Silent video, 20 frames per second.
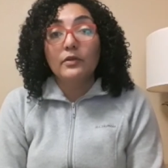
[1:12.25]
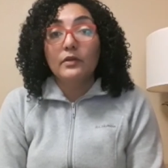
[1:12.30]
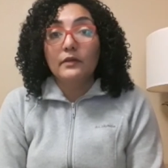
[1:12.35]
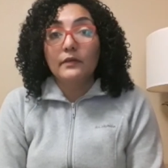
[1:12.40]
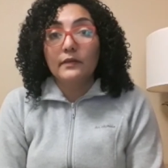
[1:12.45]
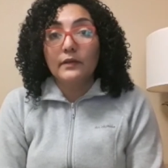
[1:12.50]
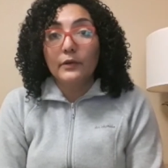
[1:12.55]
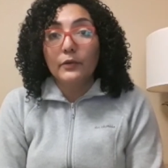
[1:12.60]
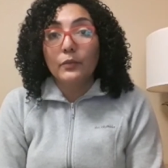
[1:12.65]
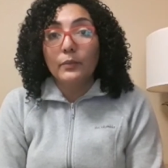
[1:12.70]
del
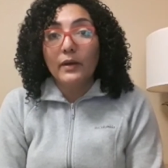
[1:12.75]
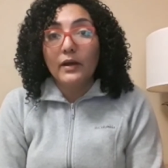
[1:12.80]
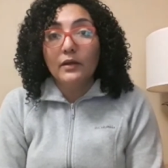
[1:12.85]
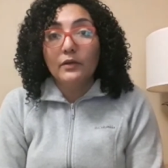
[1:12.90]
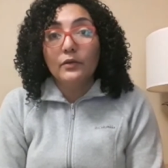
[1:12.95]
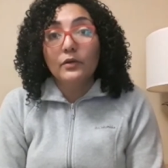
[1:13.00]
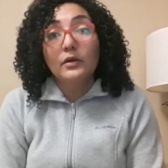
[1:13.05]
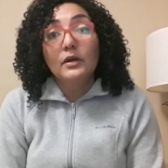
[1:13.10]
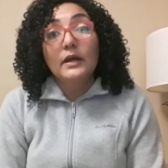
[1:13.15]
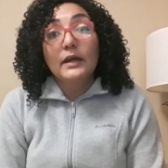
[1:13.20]
ser
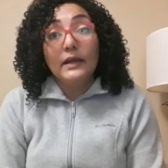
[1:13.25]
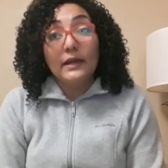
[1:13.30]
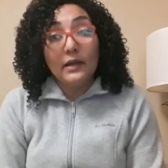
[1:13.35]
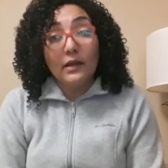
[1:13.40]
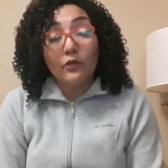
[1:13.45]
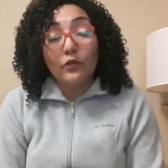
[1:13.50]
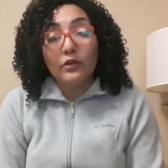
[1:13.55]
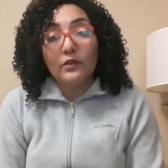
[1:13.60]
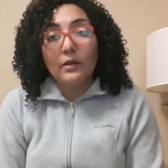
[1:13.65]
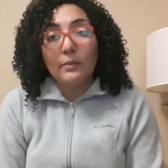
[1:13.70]
humano y
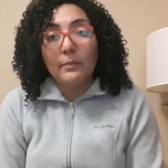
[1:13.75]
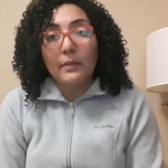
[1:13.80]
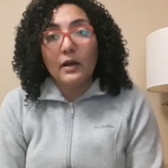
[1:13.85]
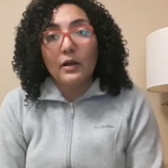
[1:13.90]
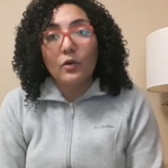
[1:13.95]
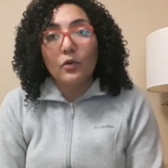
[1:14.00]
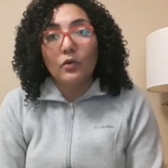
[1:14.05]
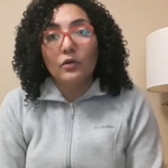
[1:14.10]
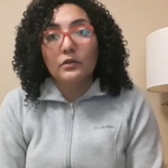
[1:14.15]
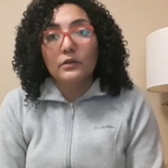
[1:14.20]
a nuestras
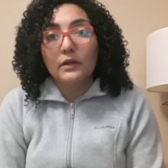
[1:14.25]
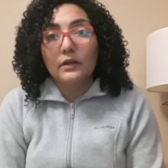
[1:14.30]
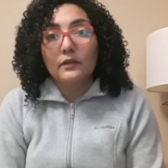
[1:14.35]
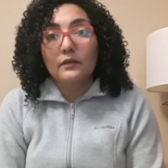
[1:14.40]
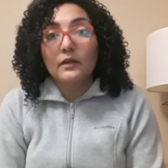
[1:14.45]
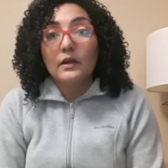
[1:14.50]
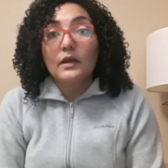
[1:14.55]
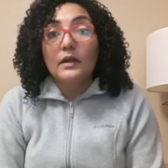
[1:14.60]
mascotas.